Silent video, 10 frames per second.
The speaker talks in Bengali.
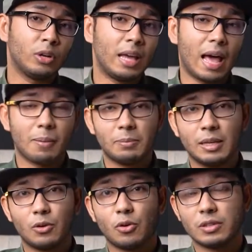হলে
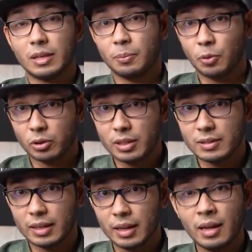আপনি কোর্সের প্রতি
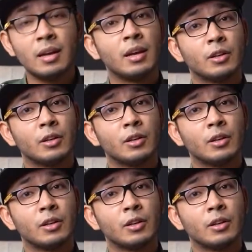সেলে